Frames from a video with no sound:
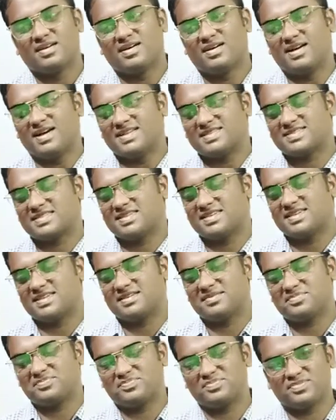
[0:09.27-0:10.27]
আজকে
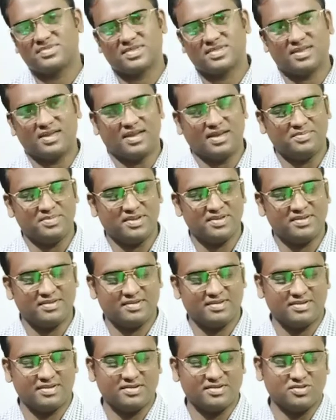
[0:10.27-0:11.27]
আমি
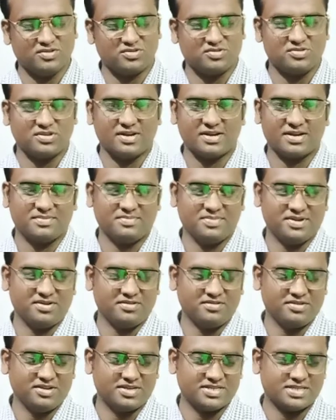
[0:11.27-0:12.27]
নতুন একটা
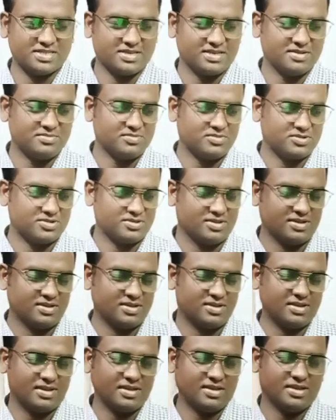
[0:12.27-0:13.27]
ভিডিও নিয়ে এসেছি এর মধ্যে
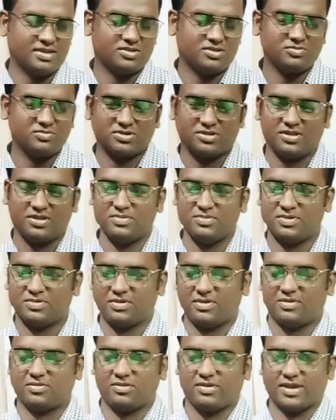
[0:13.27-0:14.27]
ইতোমধ্যে আমি
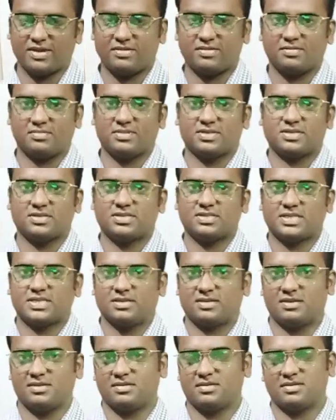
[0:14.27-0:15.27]
কয়েকটা
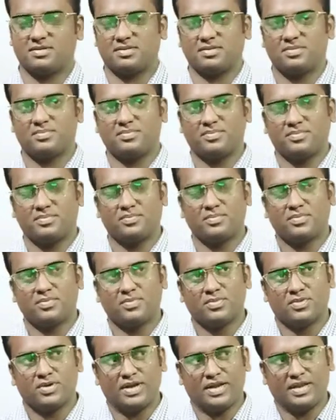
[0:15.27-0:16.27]
শিক্ষা
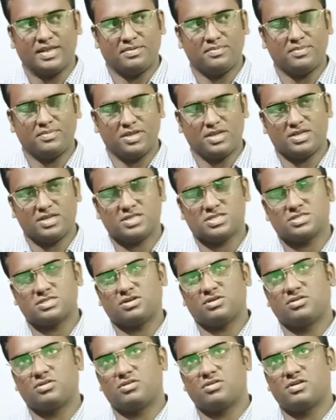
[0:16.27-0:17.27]
নিয়ে বেশ
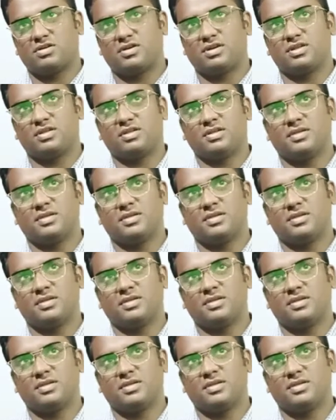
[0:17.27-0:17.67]
অলরেডি